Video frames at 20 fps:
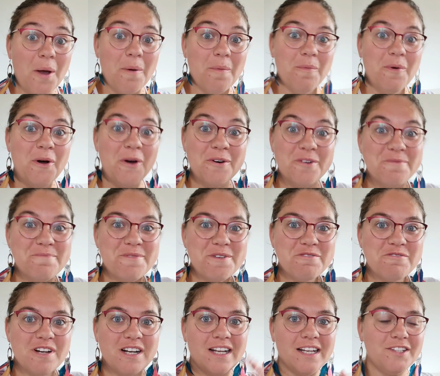Bon, me
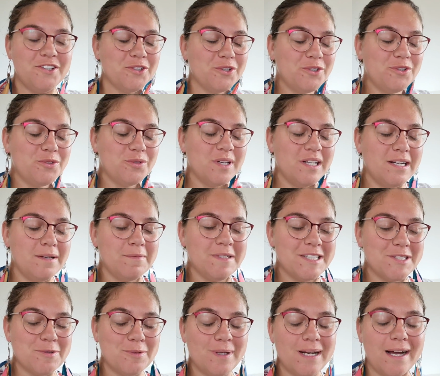voilà de retour à la
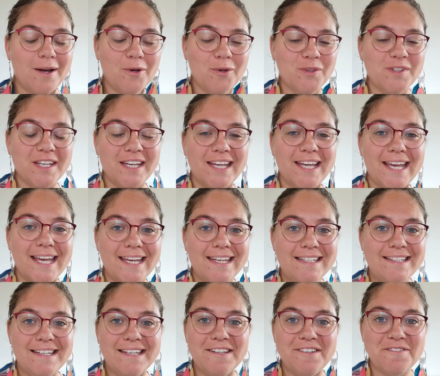maison, la rentrée a
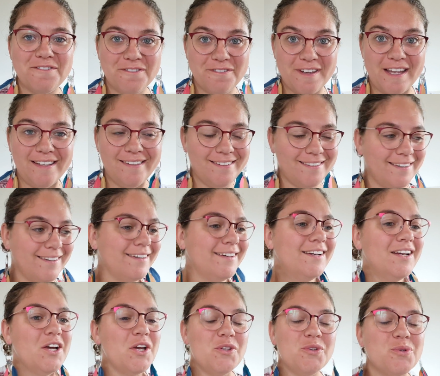été faite.
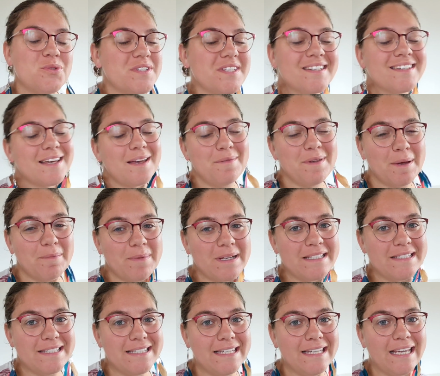Tout s'est très bien
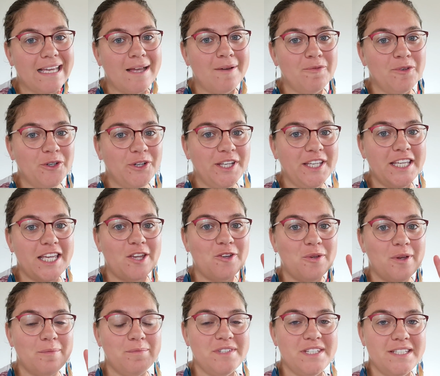passé. Amaury, il y a
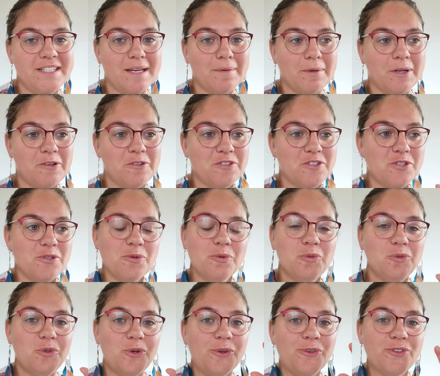eu une petite
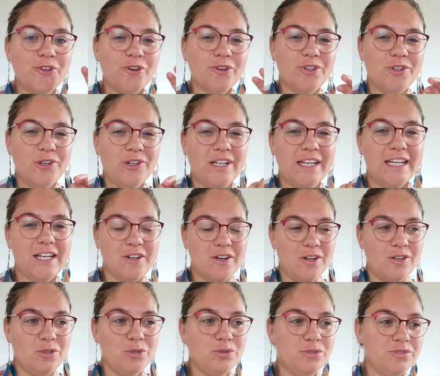appréhension le temps que
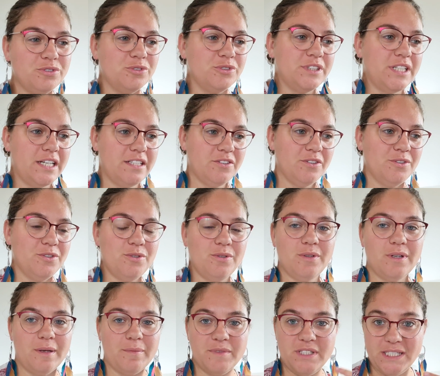l'école l'ouvre. On a attendu
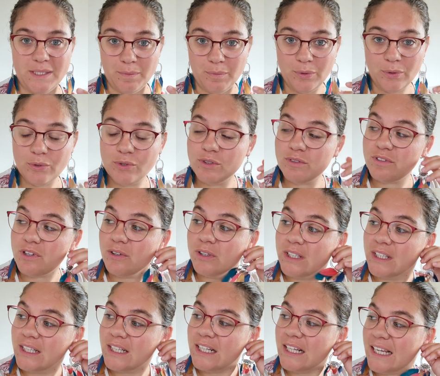un petit peu devant
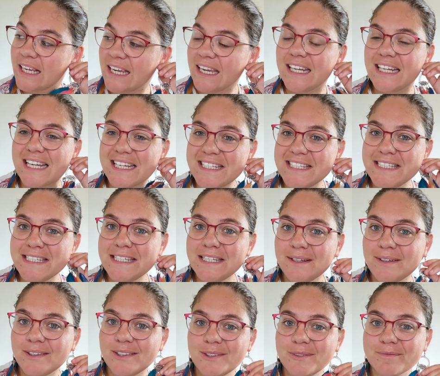et il a
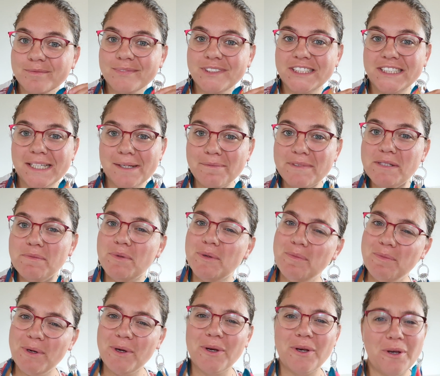dit euh, J'ai un petit peu
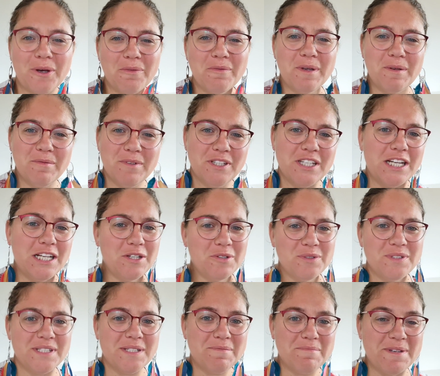peur quand même d'aller au
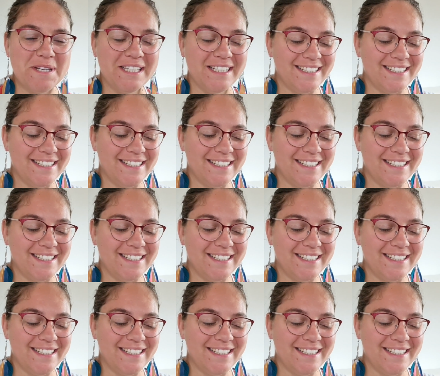CP.